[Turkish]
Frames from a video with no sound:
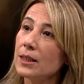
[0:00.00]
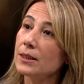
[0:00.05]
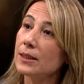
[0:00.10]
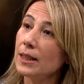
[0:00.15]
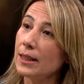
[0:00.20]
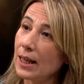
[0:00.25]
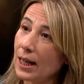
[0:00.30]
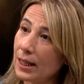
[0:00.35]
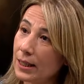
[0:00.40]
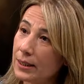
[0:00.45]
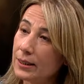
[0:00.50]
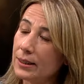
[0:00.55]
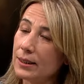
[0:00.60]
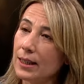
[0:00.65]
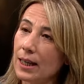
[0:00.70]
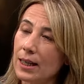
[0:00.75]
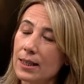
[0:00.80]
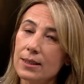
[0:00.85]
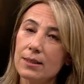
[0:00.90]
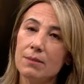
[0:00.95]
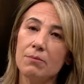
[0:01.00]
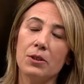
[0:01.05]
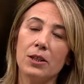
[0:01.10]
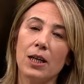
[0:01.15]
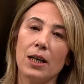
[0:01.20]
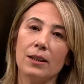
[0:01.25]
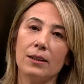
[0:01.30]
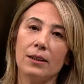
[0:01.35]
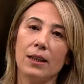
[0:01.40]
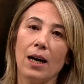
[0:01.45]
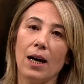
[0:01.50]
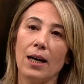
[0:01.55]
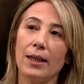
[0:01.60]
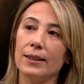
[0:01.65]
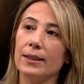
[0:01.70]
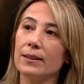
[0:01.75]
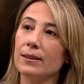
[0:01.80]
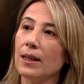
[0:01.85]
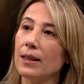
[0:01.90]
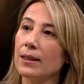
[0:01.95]
Celaleddin Harzimşah da
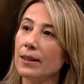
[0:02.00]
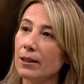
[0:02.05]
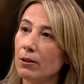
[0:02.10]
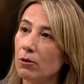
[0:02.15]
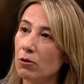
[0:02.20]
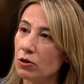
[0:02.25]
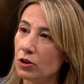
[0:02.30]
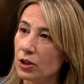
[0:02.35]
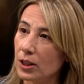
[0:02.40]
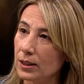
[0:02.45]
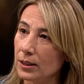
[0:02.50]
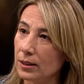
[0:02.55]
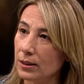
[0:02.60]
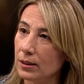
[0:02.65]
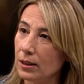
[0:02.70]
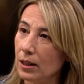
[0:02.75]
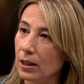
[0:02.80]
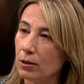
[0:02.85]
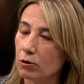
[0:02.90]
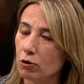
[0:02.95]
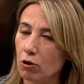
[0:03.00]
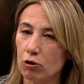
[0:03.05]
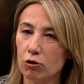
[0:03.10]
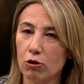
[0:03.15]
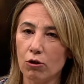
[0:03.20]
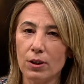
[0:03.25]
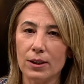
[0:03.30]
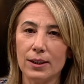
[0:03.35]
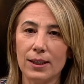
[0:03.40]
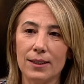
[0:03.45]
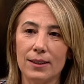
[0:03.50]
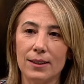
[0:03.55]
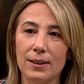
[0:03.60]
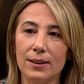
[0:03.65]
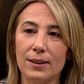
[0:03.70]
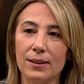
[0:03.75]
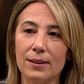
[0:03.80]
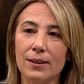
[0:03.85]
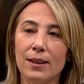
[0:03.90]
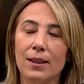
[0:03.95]
Aydın Taner Hoca'nın doktora
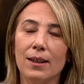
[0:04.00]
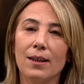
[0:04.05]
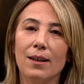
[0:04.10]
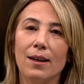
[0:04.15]
tezidir.